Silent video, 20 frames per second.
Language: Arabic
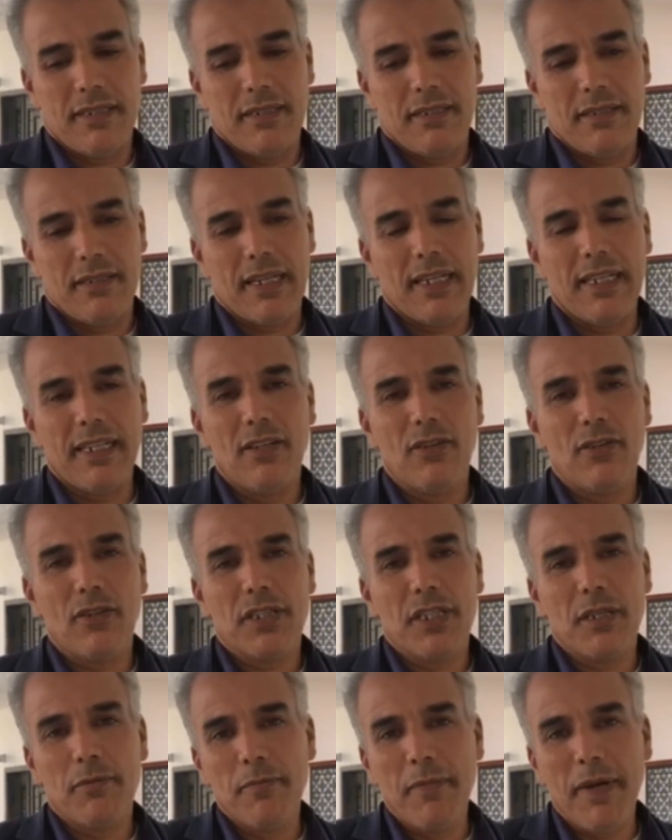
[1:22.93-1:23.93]
نخلي
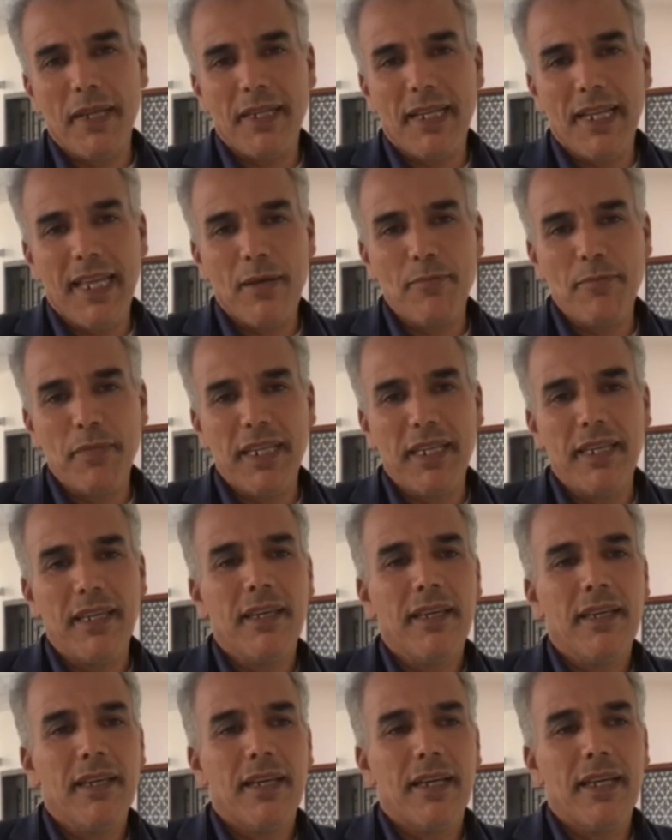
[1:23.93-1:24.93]
لغتنا بمعنى العامي
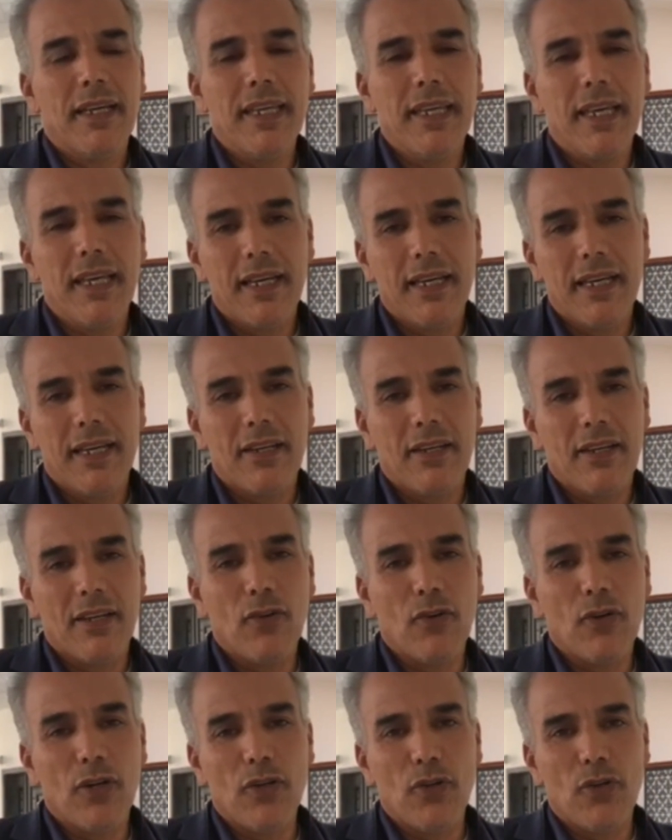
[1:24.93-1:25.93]
هي
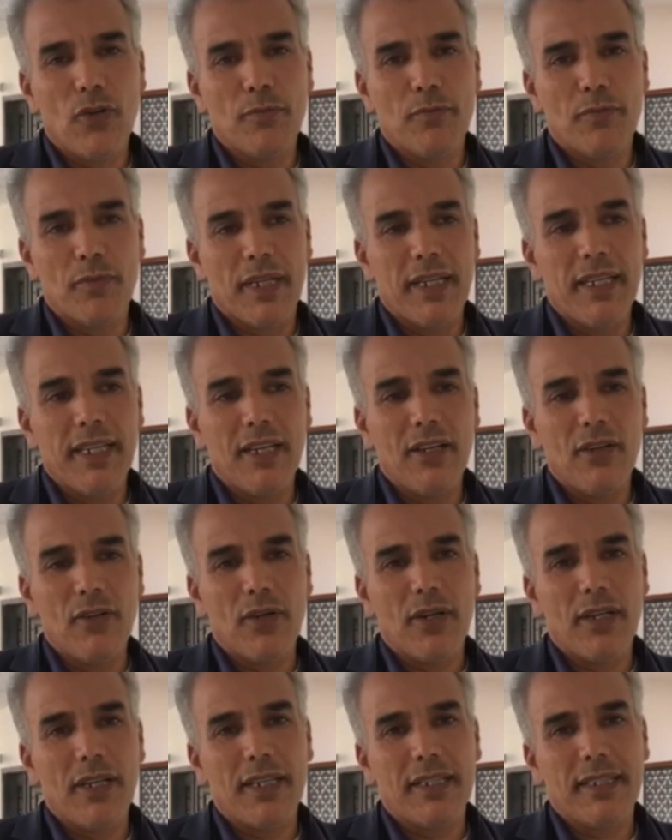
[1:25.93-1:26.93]
اللغة الأم هي
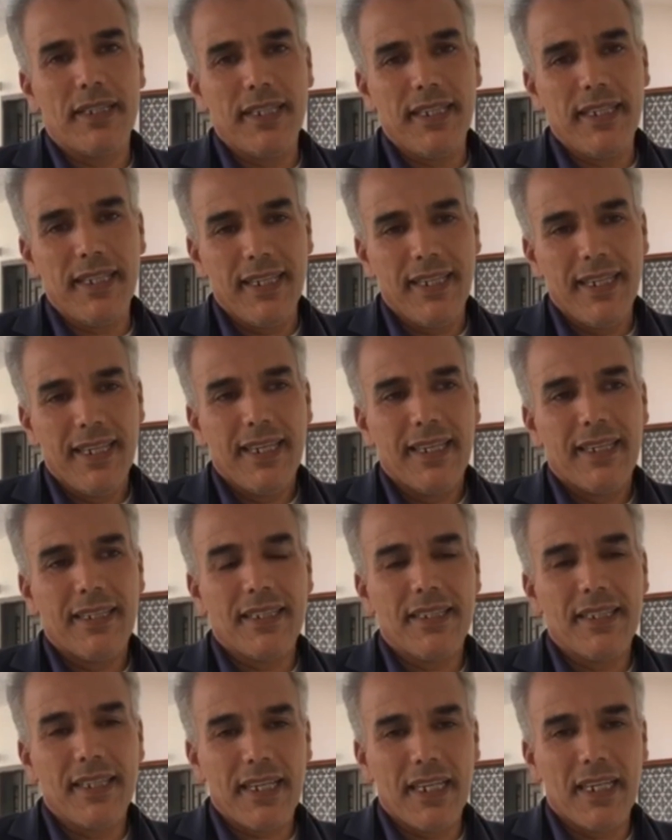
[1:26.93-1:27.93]
اللغة التي
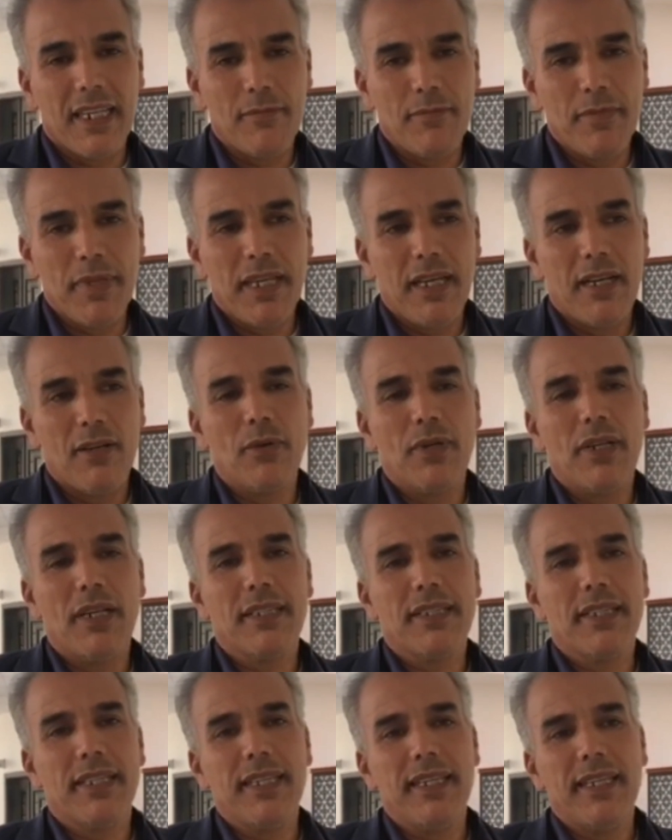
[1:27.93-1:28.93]
نتكلم بها
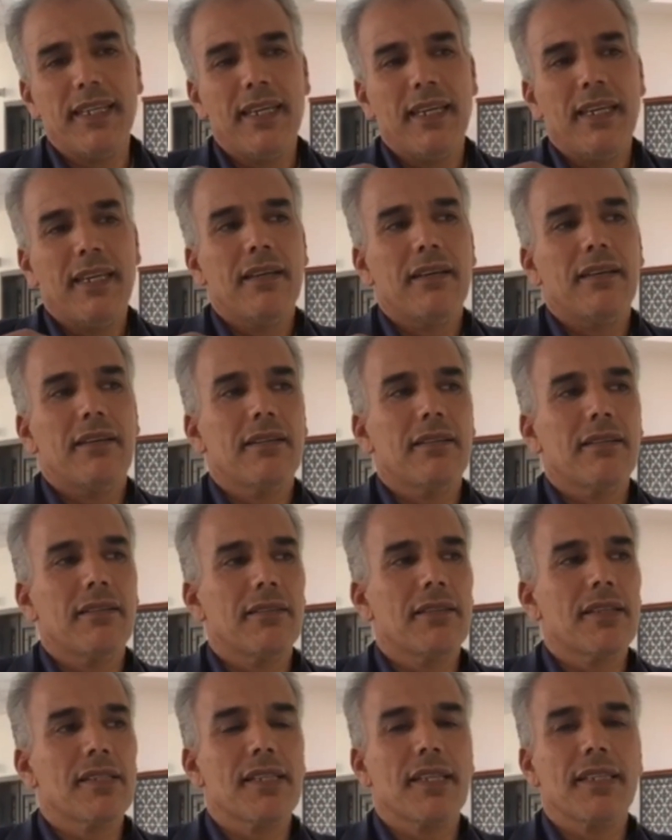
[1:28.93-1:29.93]
والتي
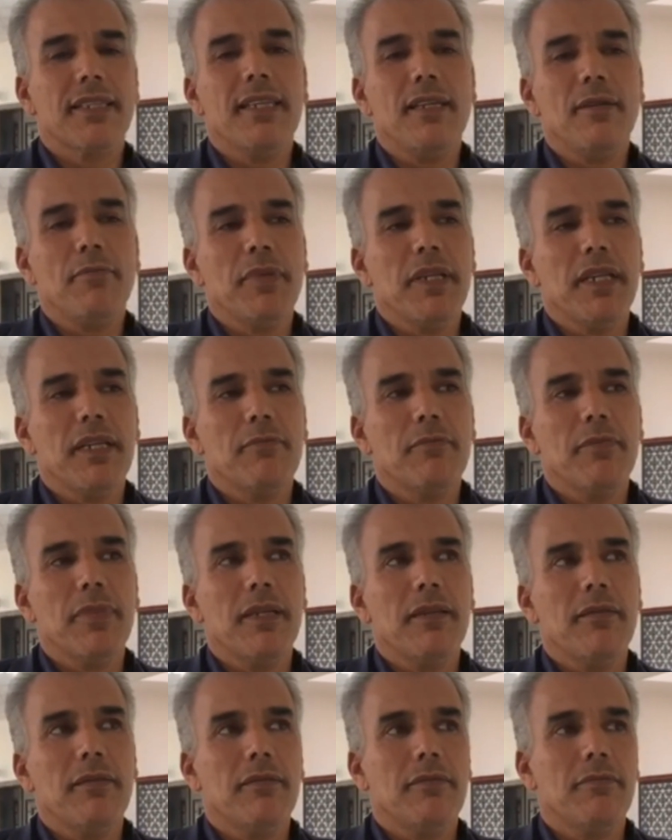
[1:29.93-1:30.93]
آه، نستطيع
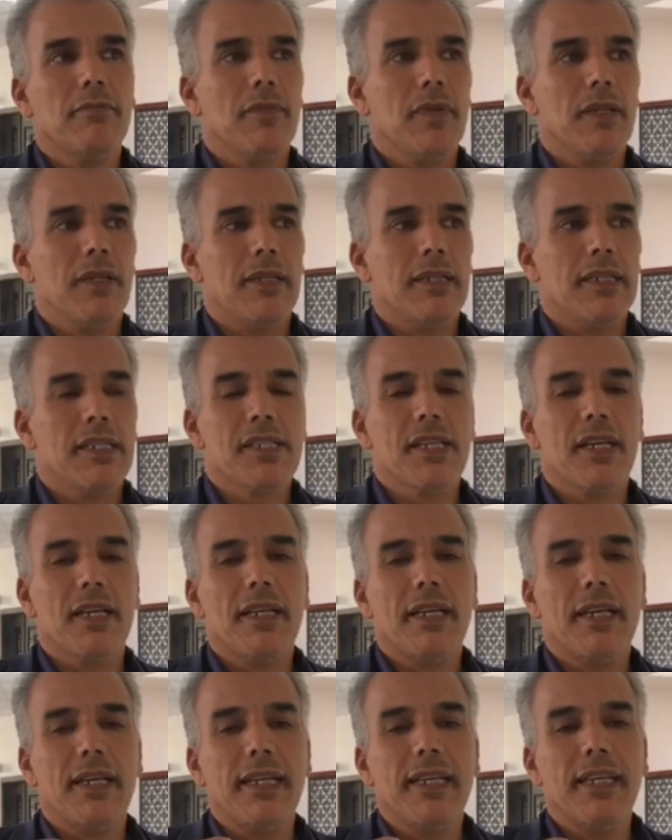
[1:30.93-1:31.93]

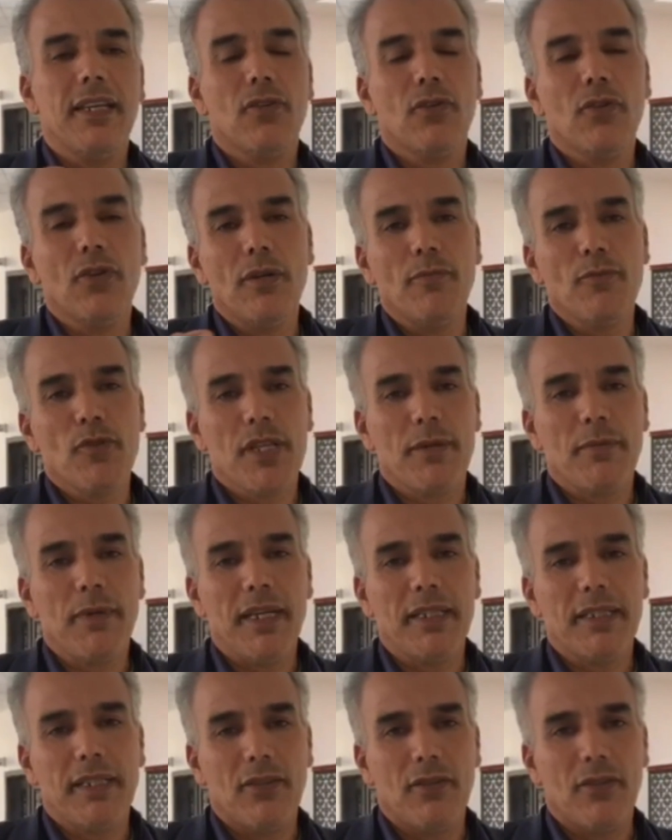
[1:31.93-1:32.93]
بإيصالها لكل
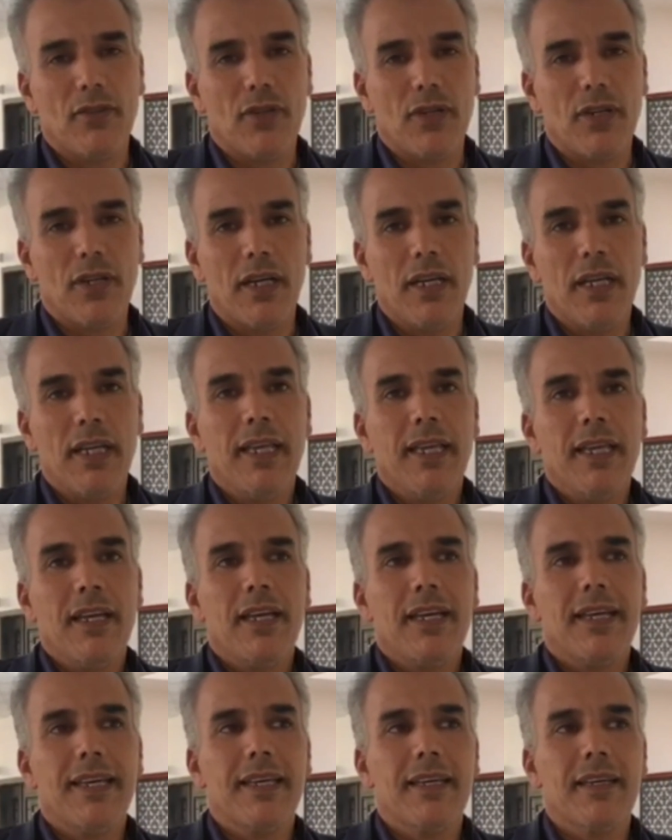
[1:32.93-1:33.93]
المجتمعات الأخرى
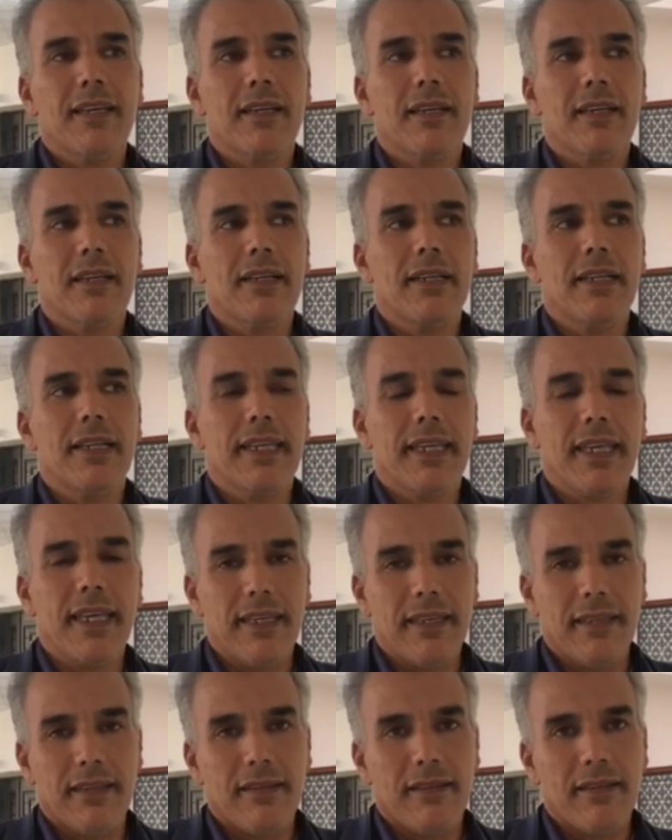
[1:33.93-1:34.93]
آه،
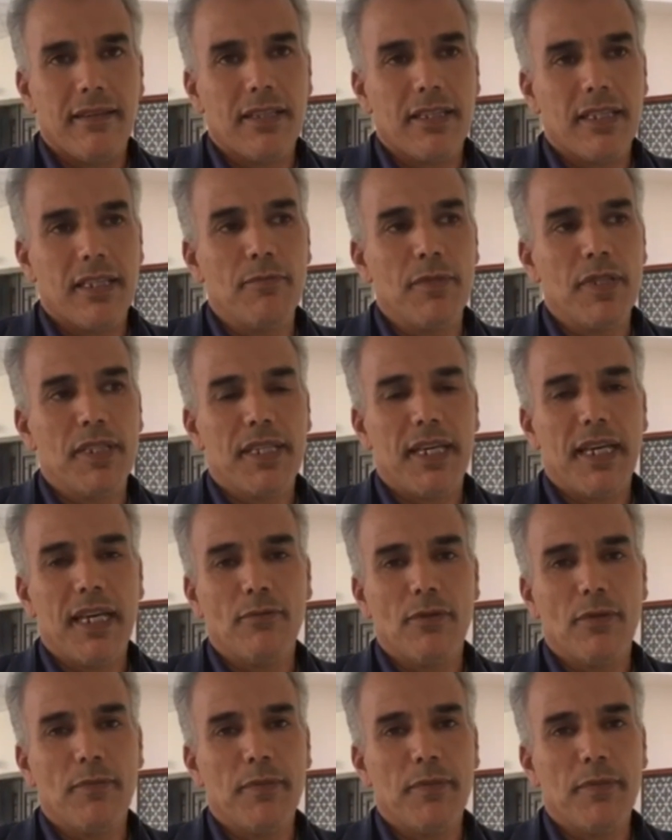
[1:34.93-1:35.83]
لكي يتم التعامل